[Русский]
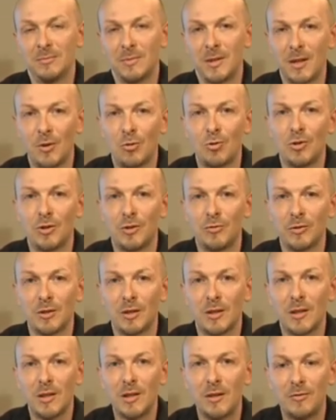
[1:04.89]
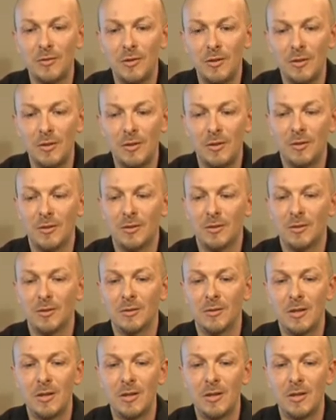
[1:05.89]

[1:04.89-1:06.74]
хорошие фотографии, э,